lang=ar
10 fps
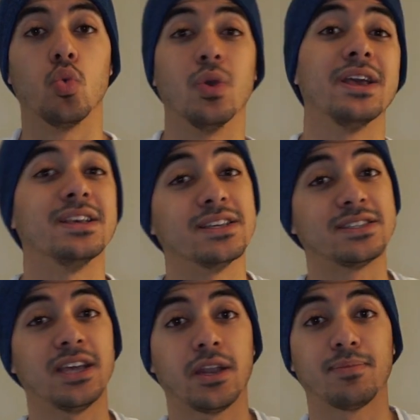
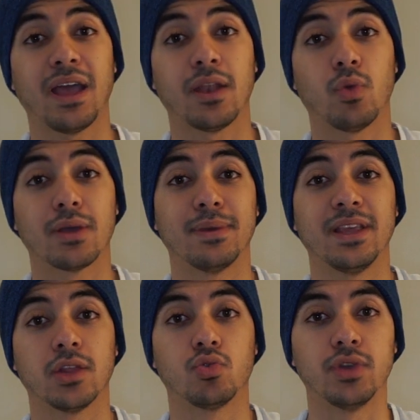والسعر بتاع الوجبه
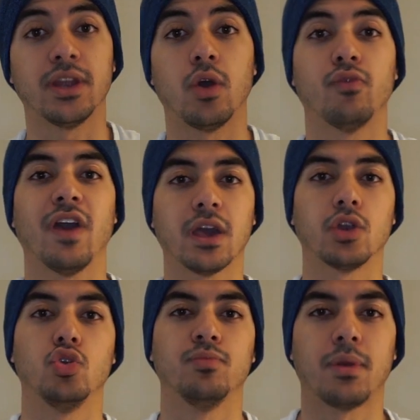دي هتكون هنا وفي اخر
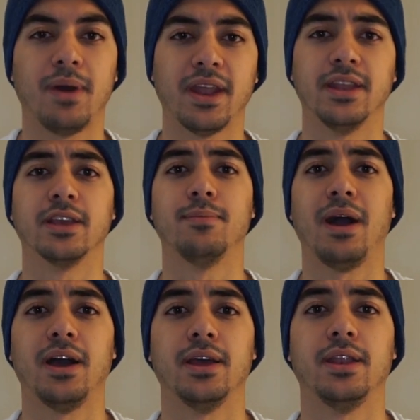اليوم طبعا
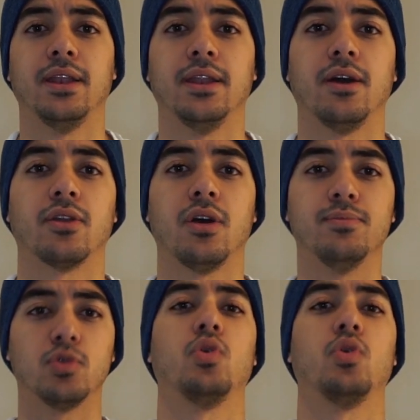هنجمع الارقام دي